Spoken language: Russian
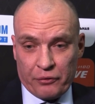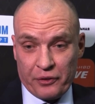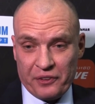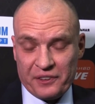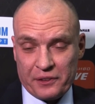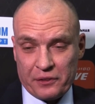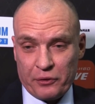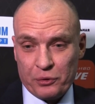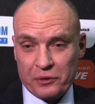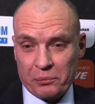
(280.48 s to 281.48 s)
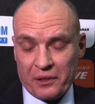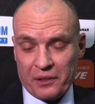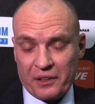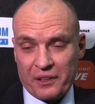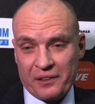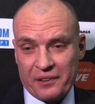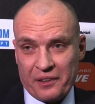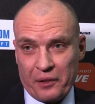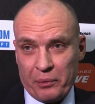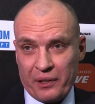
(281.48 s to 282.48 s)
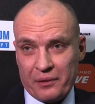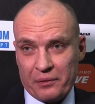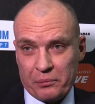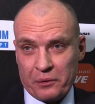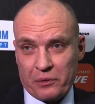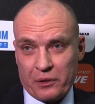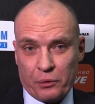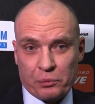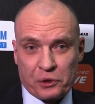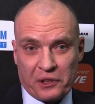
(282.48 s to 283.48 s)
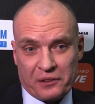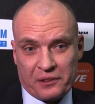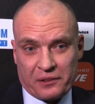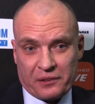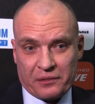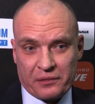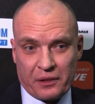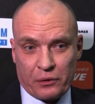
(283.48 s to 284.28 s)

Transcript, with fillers: вывести в люди молодых ребят. Мы им даем шанс.